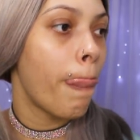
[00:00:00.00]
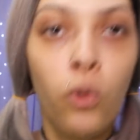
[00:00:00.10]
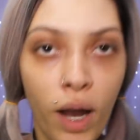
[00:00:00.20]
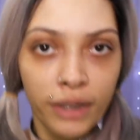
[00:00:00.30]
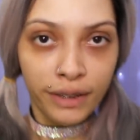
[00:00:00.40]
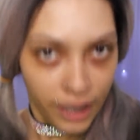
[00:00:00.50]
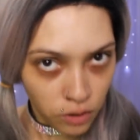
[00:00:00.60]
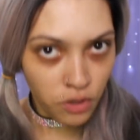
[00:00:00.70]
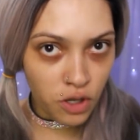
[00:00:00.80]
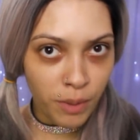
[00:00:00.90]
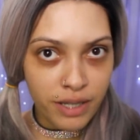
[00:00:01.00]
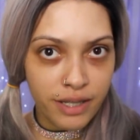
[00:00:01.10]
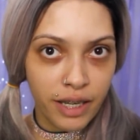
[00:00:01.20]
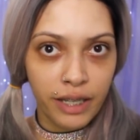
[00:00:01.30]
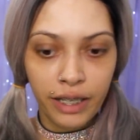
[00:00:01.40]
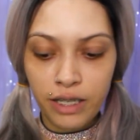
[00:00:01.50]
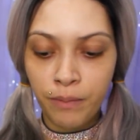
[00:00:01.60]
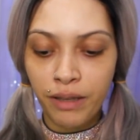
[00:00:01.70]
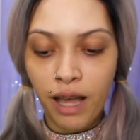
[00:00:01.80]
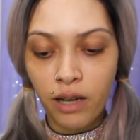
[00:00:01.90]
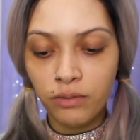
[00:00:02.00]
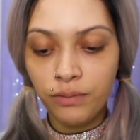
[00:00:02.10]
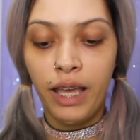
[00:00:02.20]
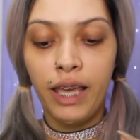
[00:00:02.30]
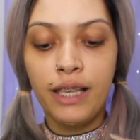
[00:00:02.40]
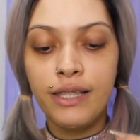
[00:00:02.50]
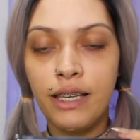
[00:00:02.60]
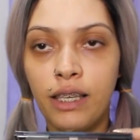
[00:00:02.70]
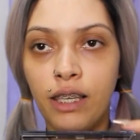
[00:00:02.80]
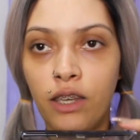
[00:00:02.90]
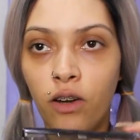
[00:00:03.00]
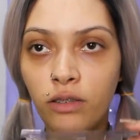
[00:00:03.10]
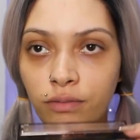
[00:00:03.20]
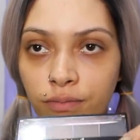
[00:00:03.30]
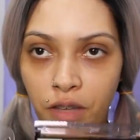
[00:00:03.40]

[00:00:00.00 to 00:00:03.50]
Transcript: Quarteto de sobrancelha que eles mandaram é esse aqui, ó.